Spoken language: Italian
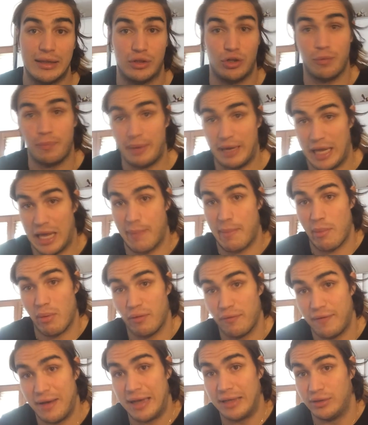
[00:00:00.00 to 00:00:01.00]
Perché abbiamo
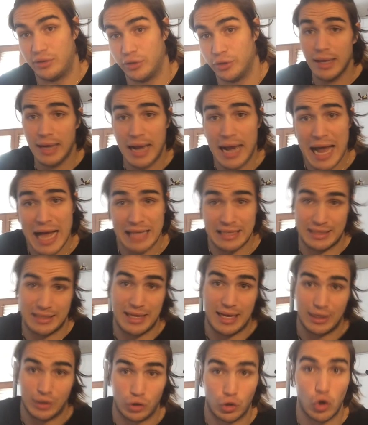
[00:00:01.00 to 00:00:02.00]
fatto
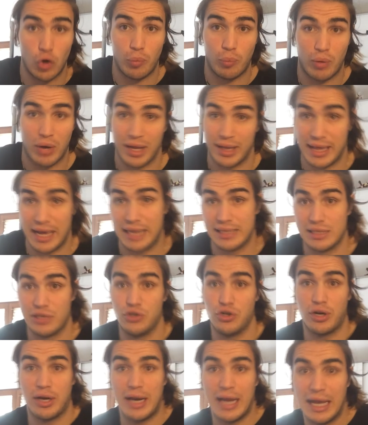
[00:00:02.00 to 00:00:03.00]
l'asta dopo la
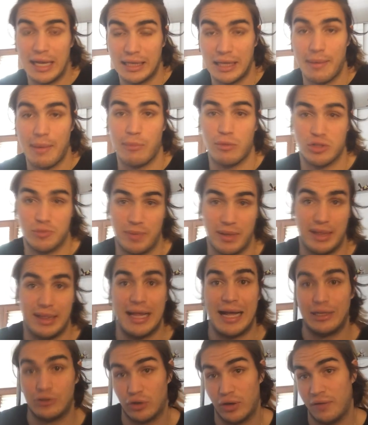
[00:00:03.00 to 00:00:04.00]
terza giornata, abbiamo
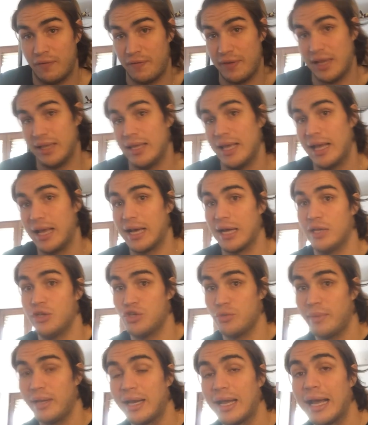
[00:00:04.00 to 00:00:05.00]
aspettato la fine del
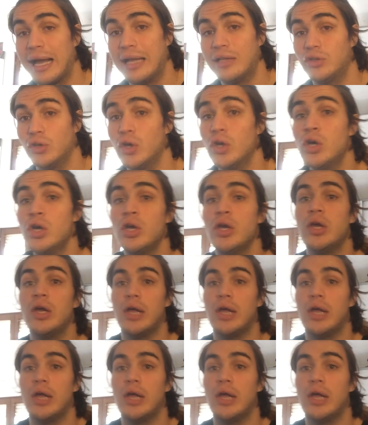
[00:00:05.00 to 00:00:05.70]
calciomercato,